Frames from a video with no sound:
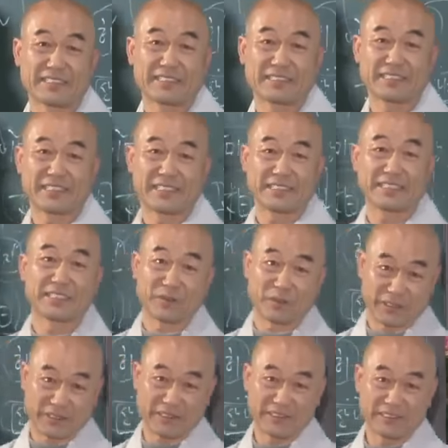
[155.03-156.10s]
아, 여기
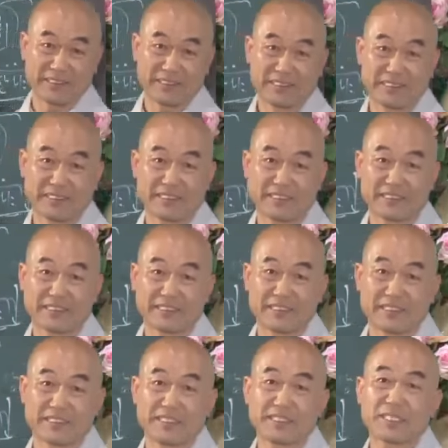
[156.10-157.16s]
오서.
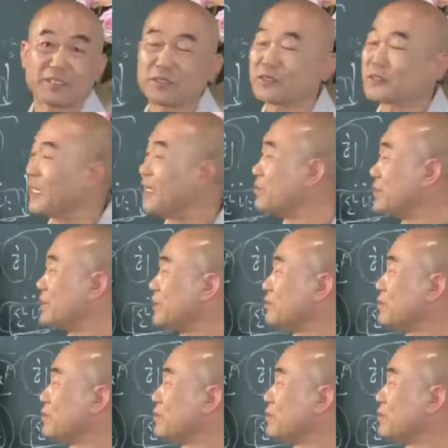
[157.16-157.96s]
여기 오서 제일 먼저